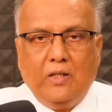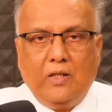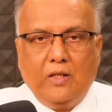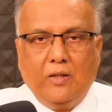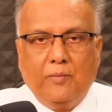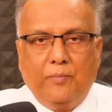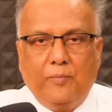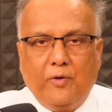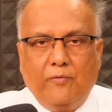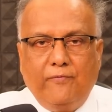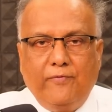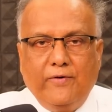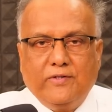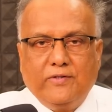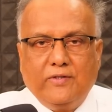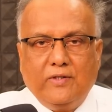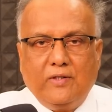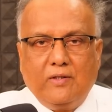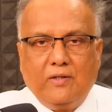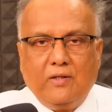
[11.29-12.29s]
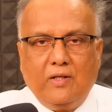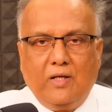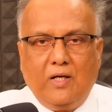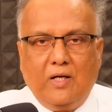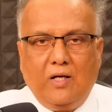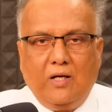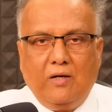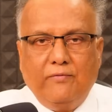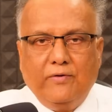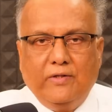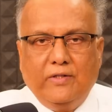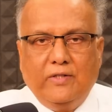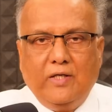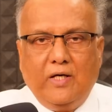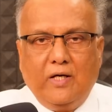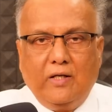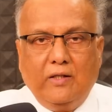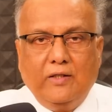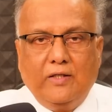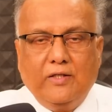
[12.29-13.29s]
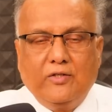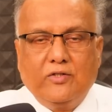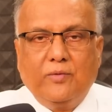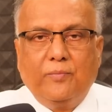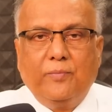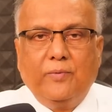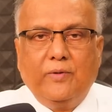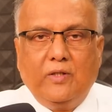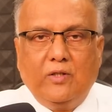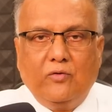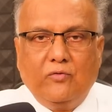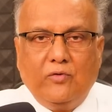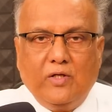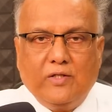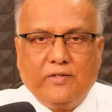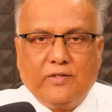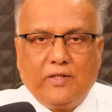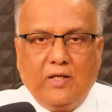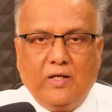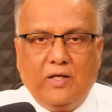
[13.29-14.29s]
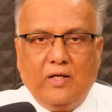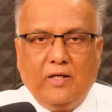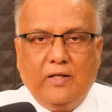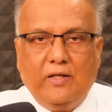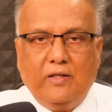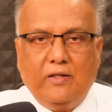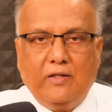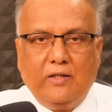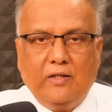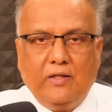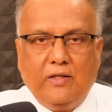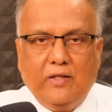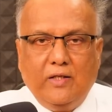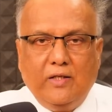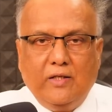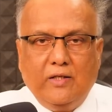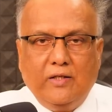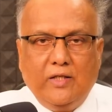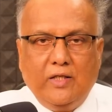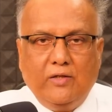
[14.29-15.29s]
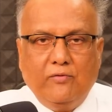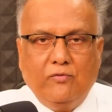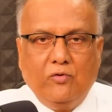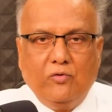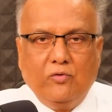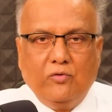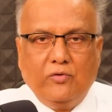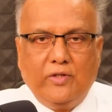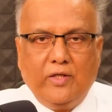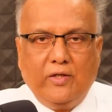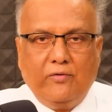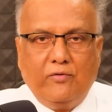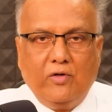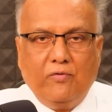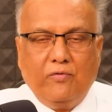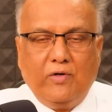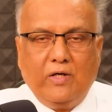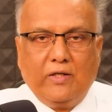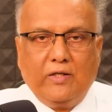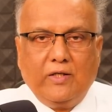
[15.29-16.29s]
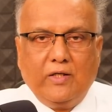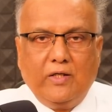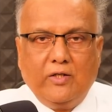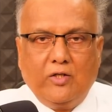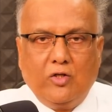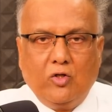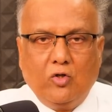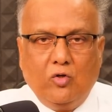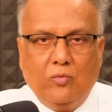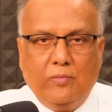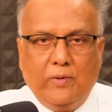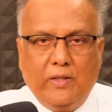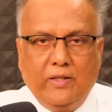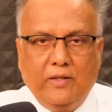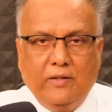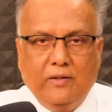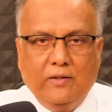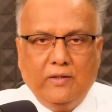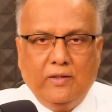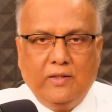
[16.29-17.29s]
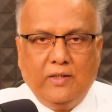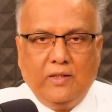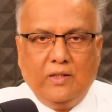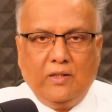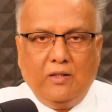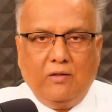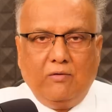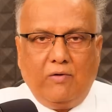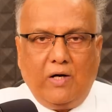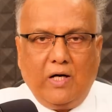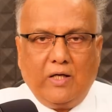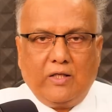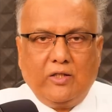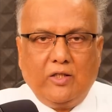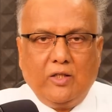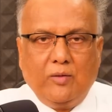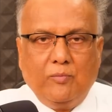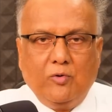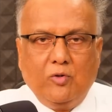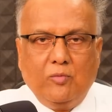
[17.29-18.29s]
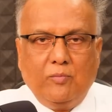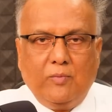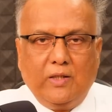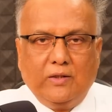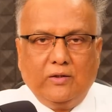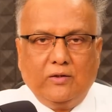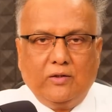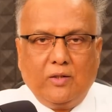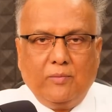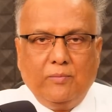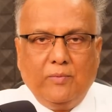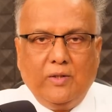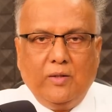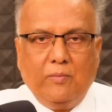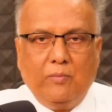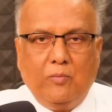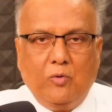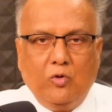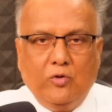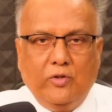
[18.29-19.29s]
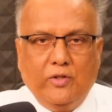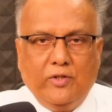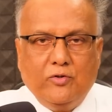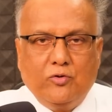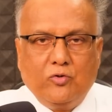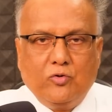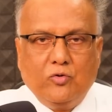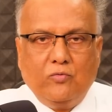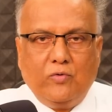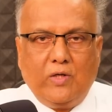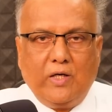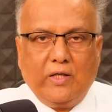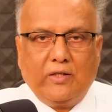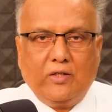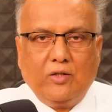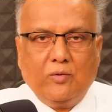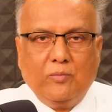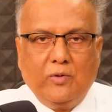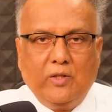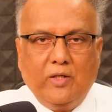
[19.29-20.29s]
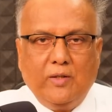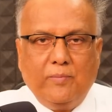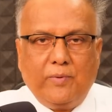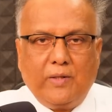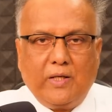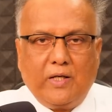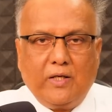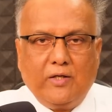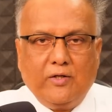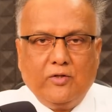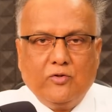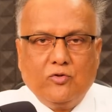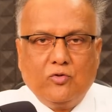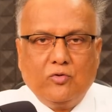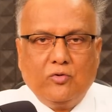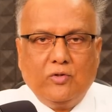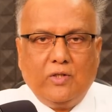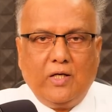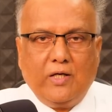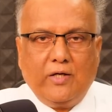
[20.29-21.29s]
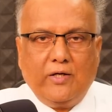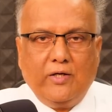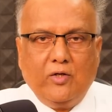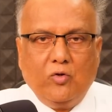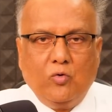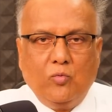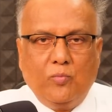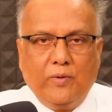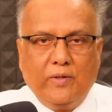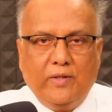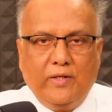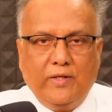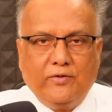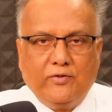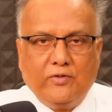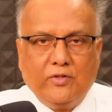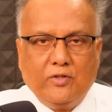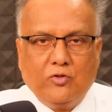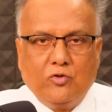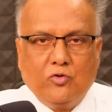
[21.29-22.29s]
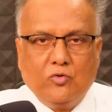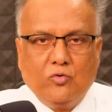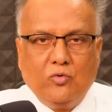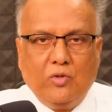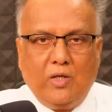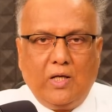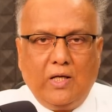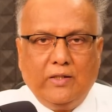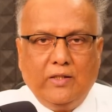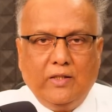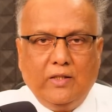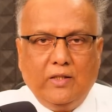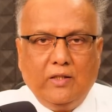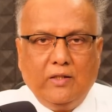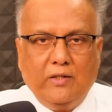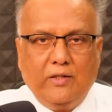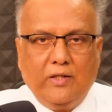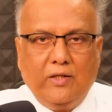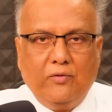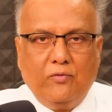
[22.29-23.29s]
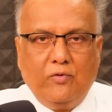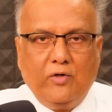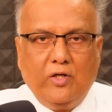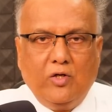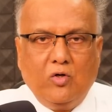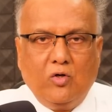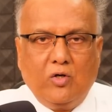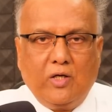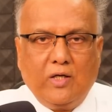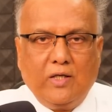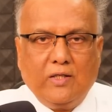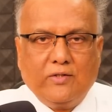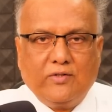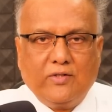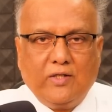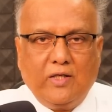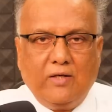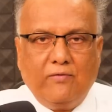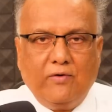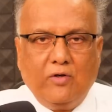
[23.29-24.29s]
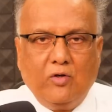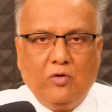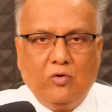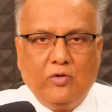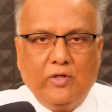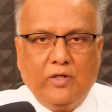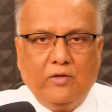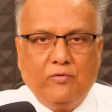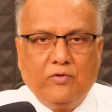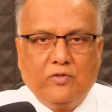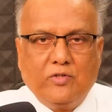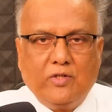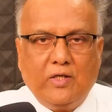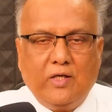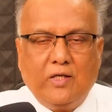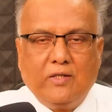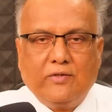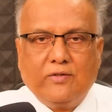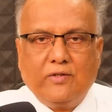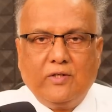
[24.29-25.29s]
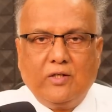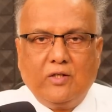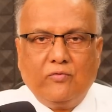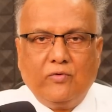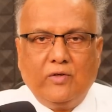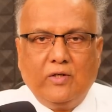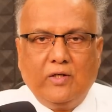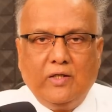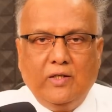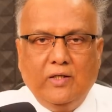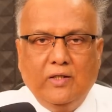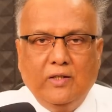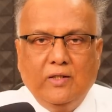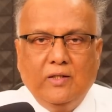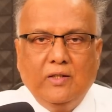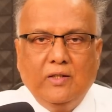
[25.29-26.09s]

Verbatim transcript: అండ్ ప్రొఫెసర్ ఆ విద్యార్థికి చెప్పినటువంటి సలహా ఏంటంటే నీవు దేవుడి వాక్యానికి లోబడి వాక్యమును మాత్రమే బోధించు వాక్యమునే ప్రకటించు దానినే ఉపదేశించు అది దేవుడి యొక్క సేవలో నీవు చేయాల్సినటువంటి